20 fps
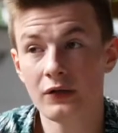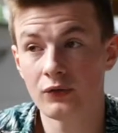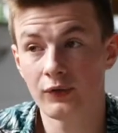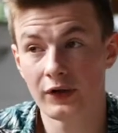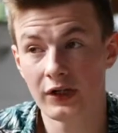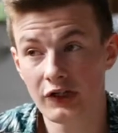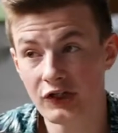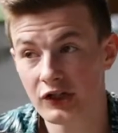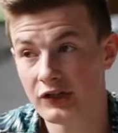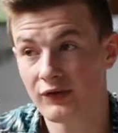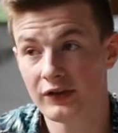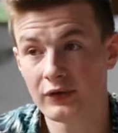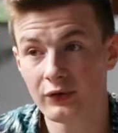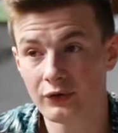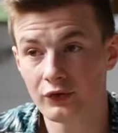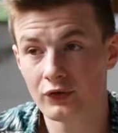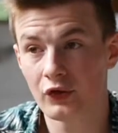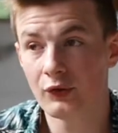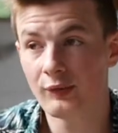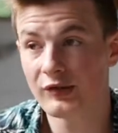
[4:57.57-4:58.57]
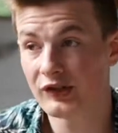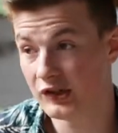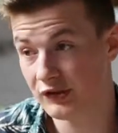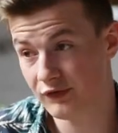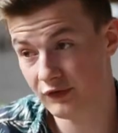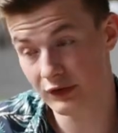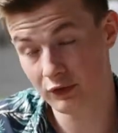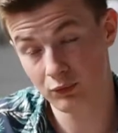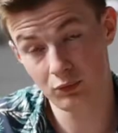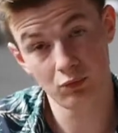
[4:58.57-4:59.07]
que voilà j'ai 22 ans mais que
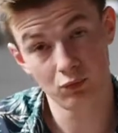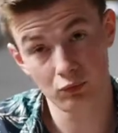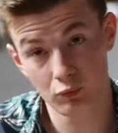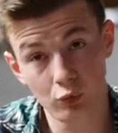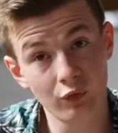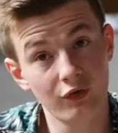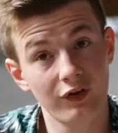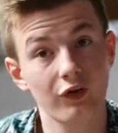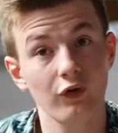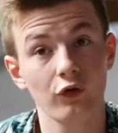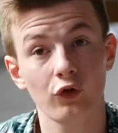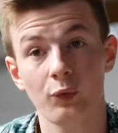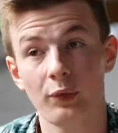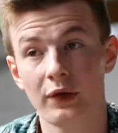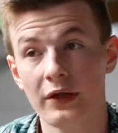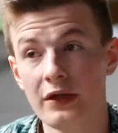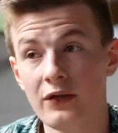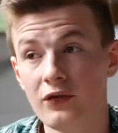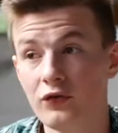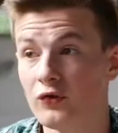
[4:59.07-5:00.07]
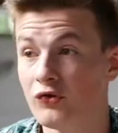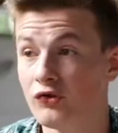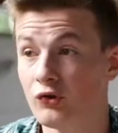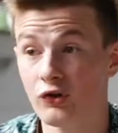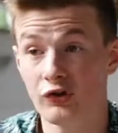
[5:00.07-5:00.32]
j'ai fait toutes ces entreprises,